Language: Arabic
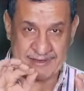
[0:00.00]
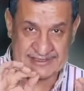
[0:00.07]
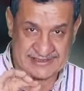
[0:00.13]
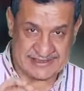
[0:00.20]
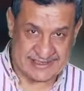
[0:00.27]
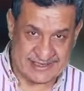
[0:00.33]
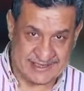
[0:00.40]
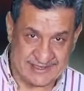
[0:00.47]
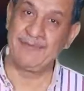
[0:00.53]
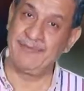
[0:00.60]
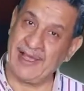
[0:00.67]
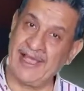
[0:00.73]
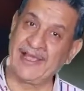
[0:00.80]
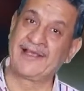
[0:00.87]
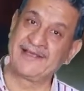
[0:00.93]
البنزين
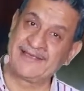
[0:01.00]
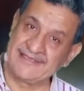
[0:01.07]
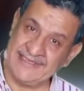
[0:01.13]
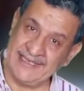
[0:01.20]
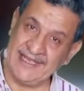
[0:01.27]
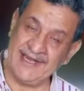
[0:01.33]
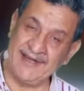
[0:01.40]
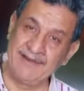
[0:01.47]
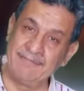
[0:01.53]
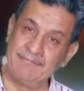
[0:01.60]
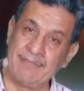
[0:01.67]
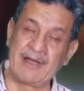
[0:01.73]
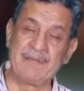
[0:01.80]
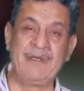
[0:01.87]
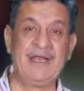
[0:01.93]
بحق سعر
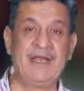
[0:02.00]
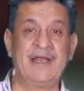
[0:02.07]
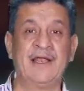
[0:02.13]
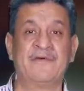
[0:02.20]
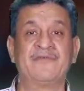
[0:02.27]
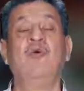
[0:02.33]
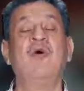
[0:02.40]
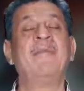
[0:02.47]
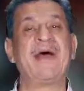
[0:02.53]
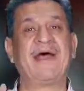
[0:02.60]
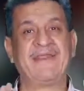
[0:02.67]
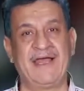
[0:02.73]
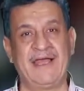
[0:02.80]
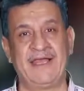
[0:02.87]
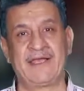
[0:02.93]
برميل النفط
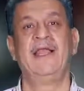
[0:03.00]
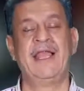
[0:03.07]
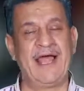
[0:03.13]
ومع ذلك